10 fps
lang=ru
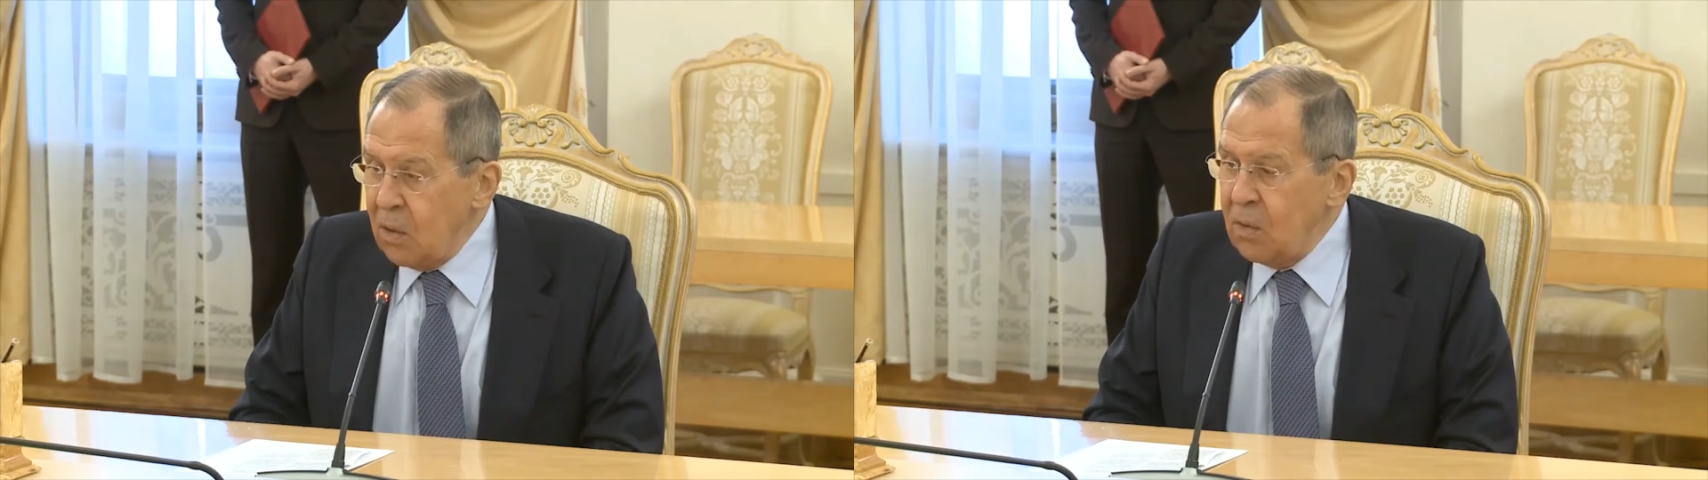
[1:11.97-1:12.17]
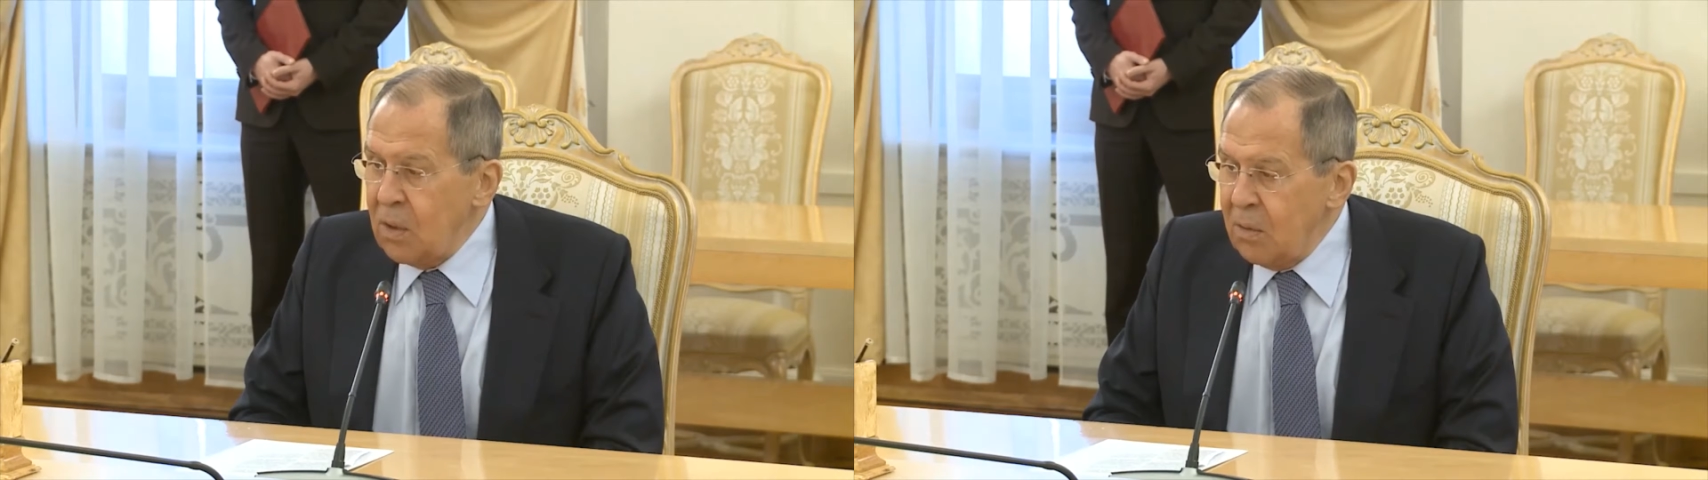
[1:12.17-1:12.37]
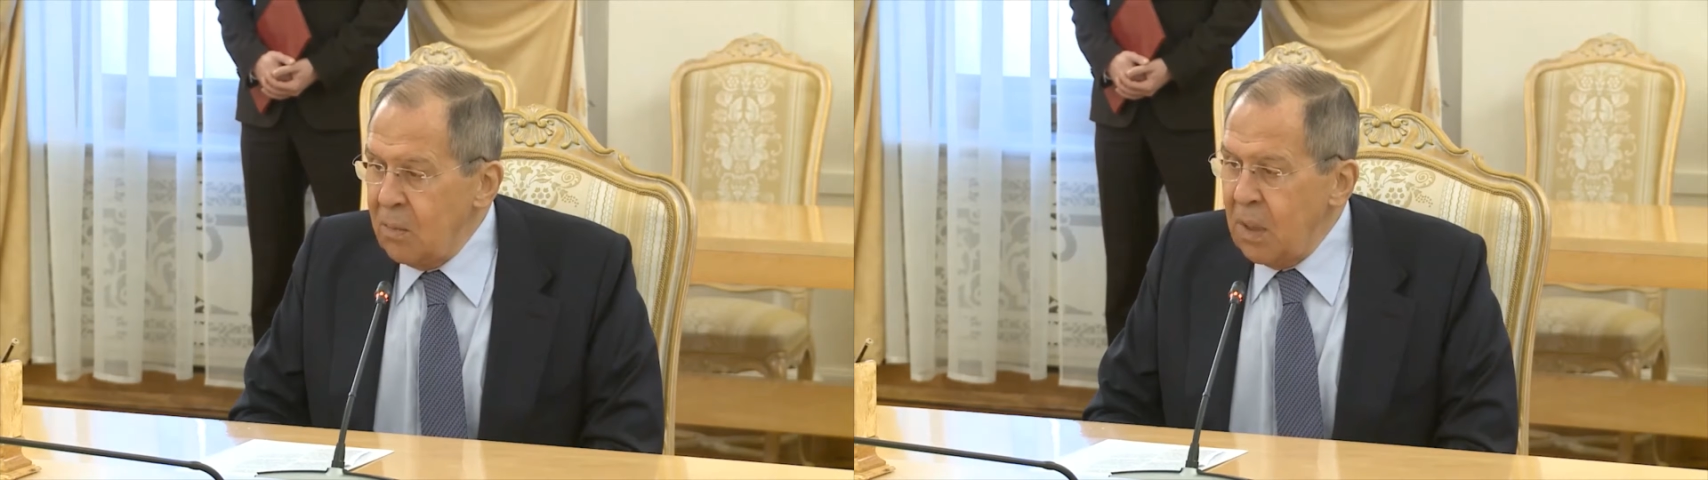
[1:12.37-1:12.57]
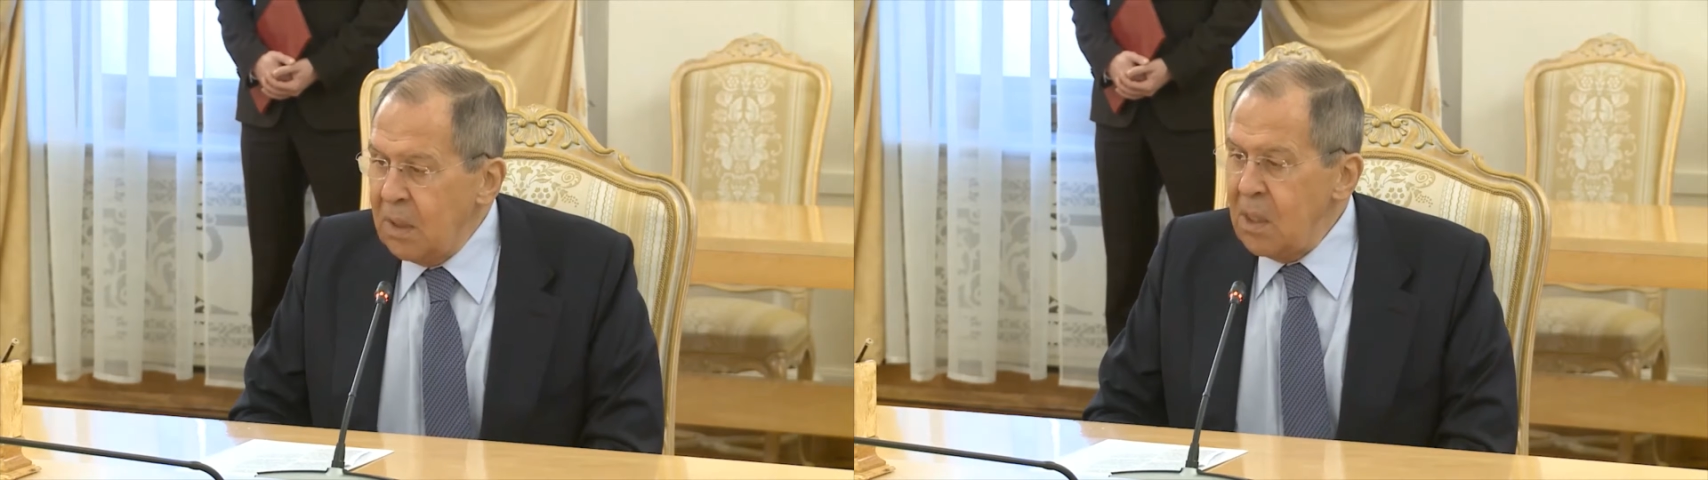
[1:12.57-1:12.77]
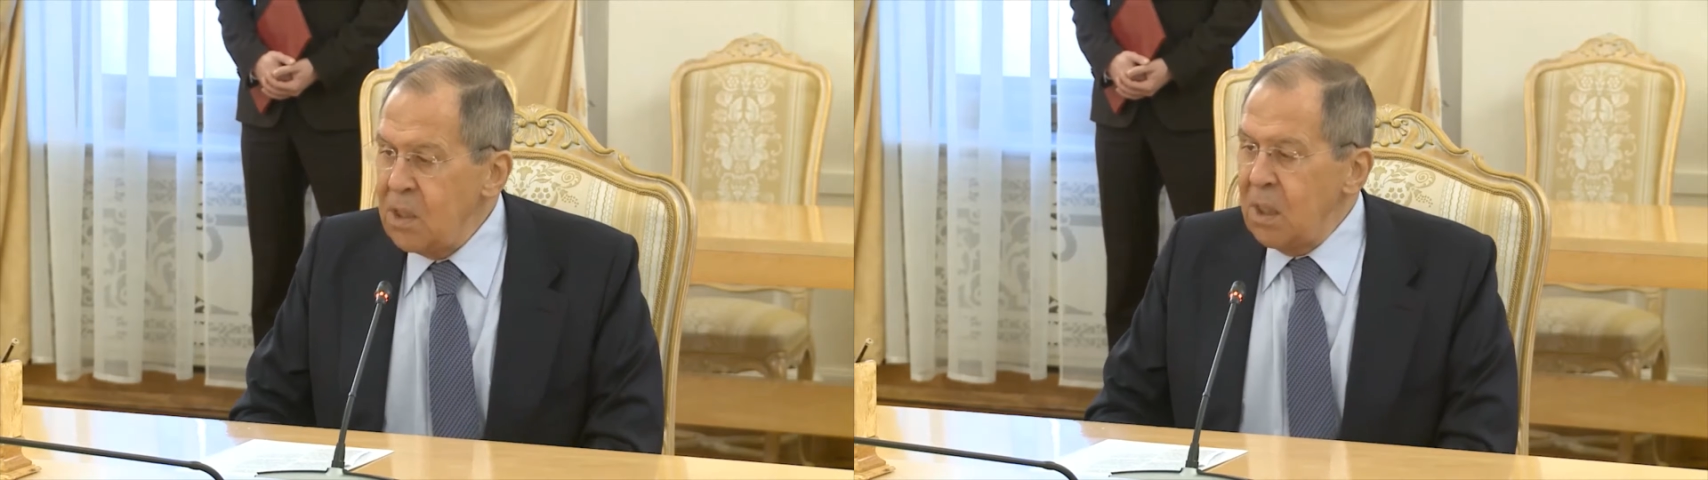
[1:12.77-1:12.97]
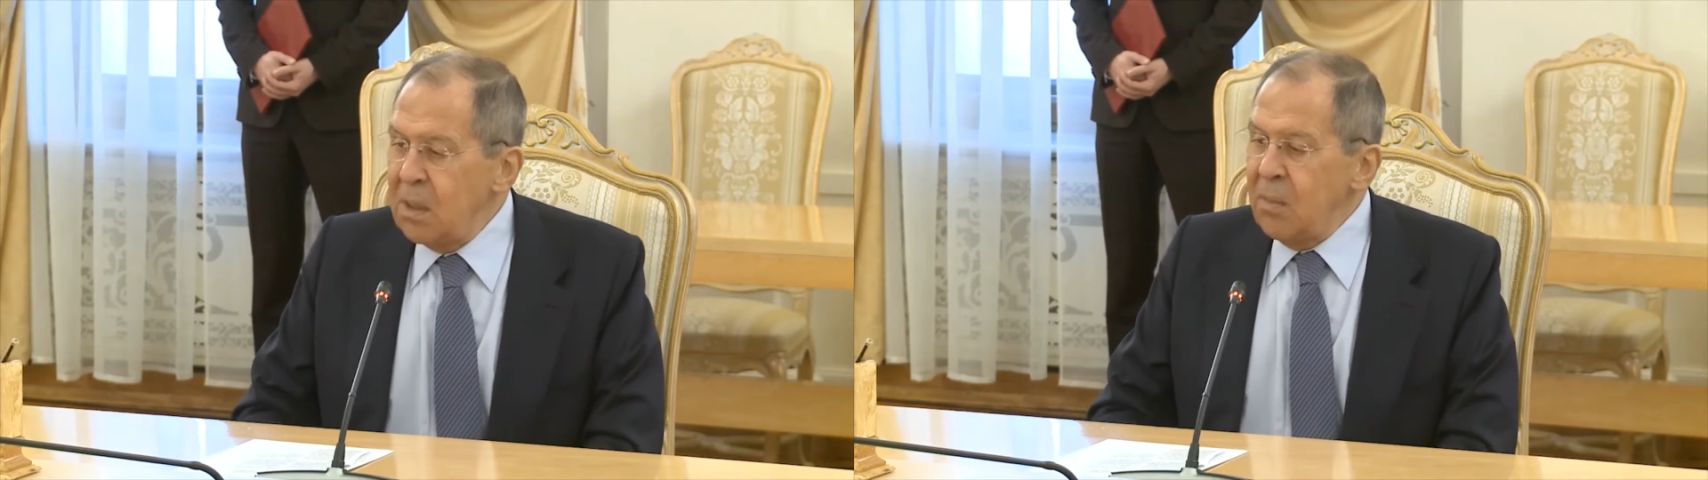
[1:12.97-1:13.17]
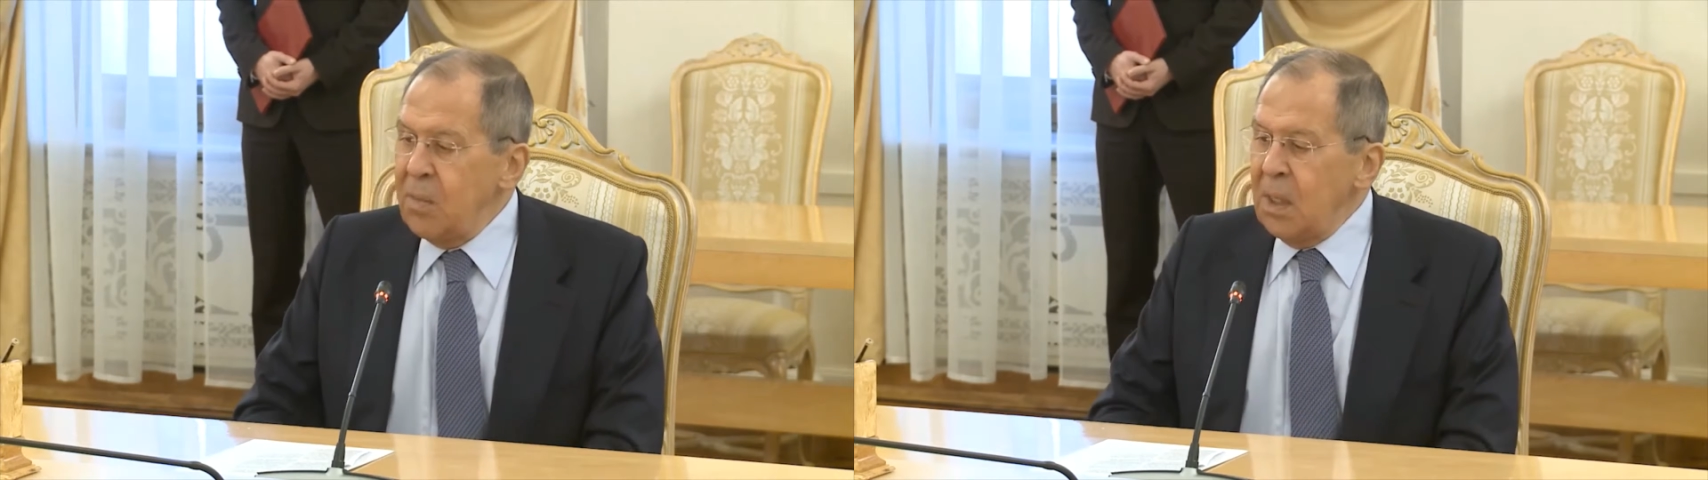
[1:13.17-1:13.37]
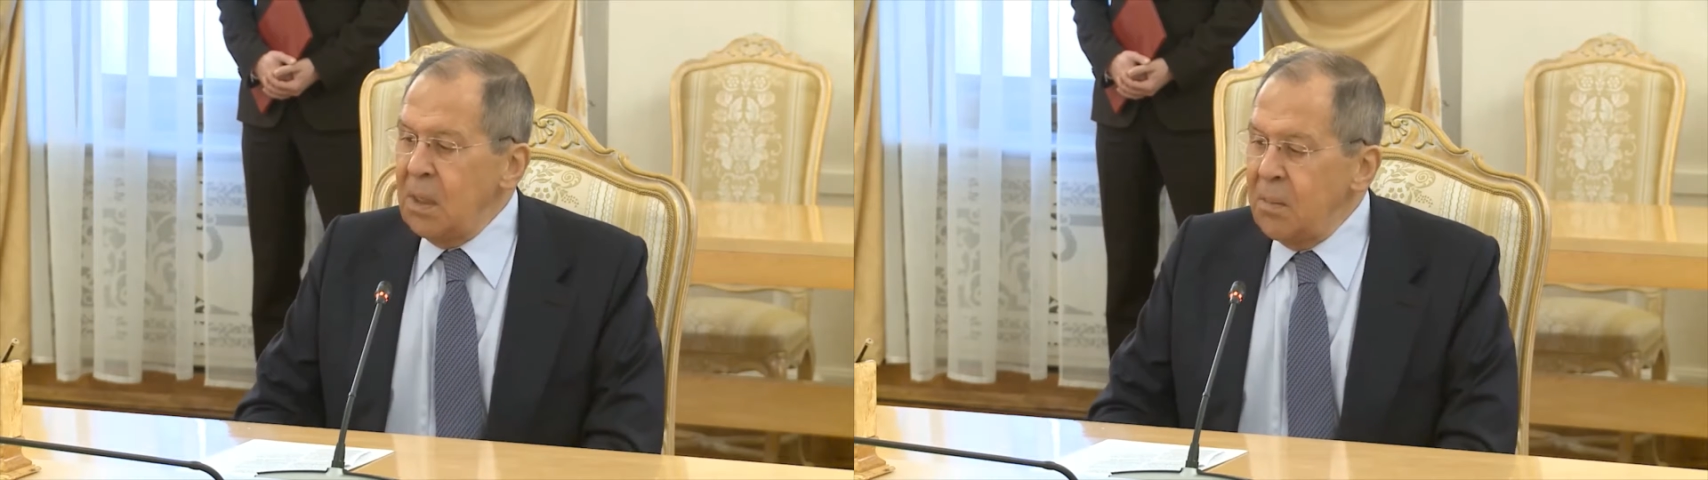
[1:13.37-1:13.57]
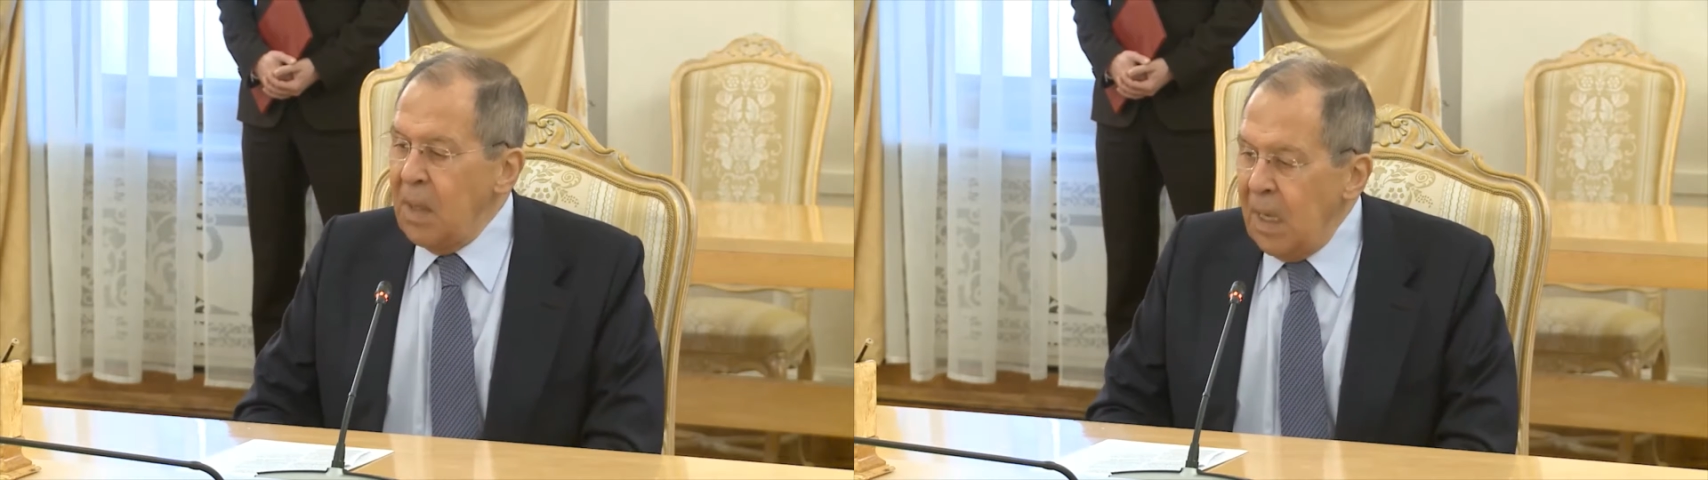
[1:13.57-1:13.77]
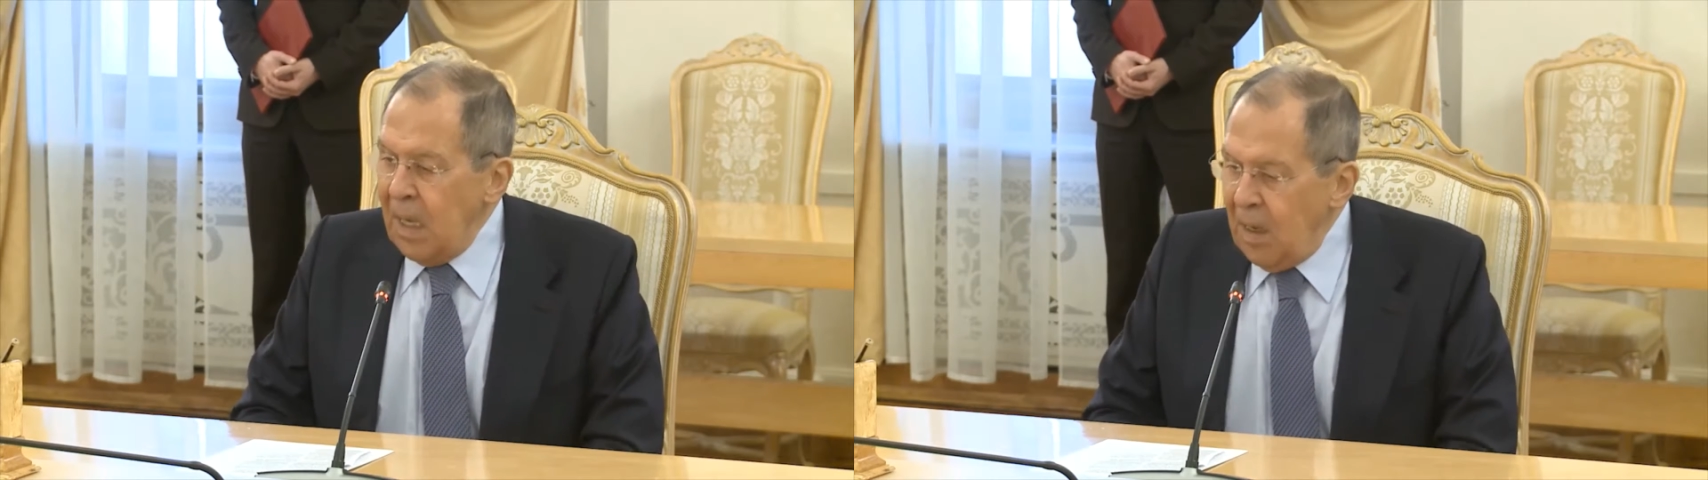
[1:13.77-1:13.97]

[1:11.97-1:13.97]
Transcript: год уже вот по окончательным данным